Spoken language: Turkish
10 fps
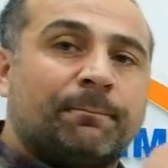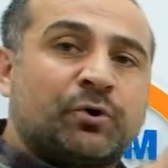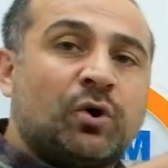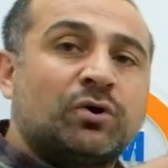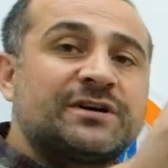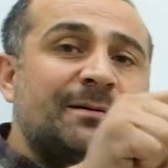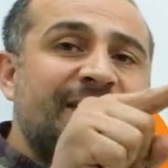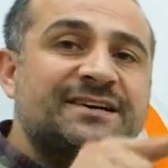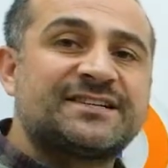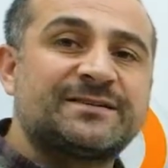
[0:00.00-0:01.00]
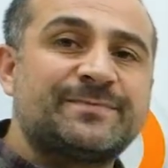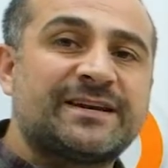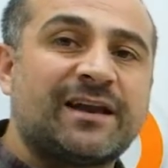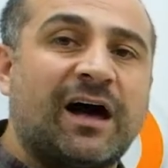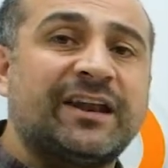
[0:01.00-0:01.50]
program
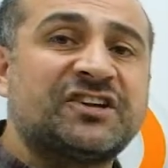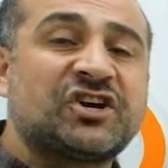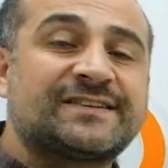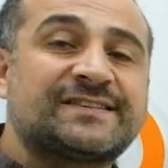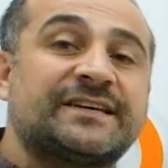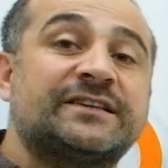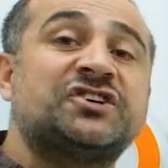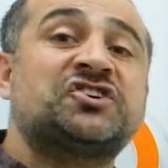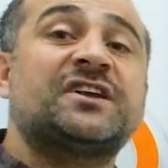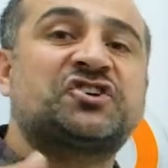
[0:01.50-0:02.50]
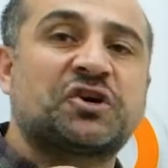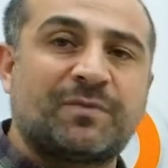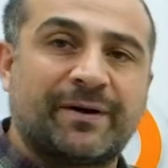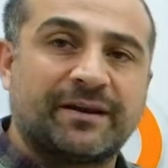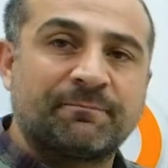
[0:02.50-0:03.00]
geliştirmenin ana çatısının dışına
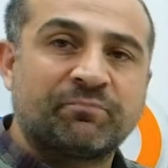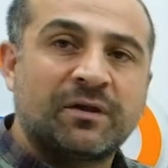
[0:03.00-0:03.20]
çıkmamalı.